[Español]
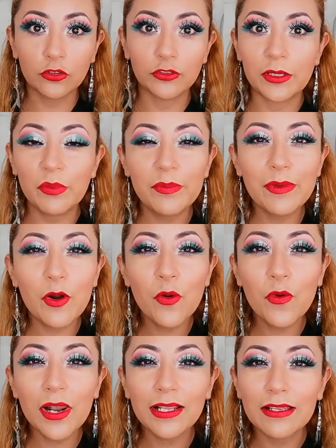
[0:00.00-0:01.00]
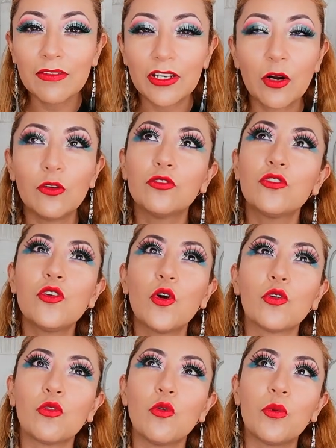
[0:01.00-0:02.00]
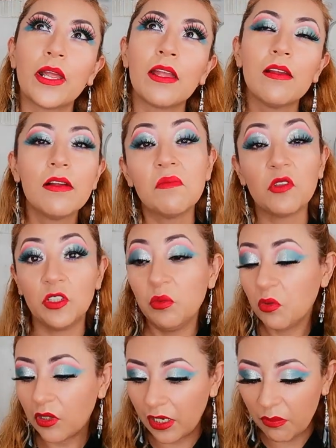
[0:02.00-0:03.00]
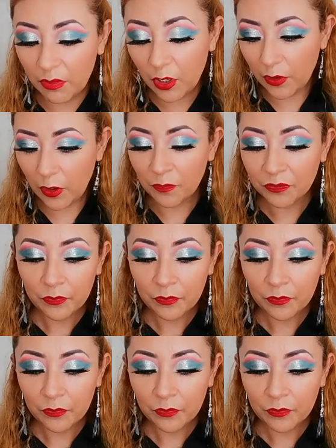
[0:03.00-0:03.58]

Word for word: Siempre me hago bolas entre agosto y octubre. No sé por qué, pero bueno.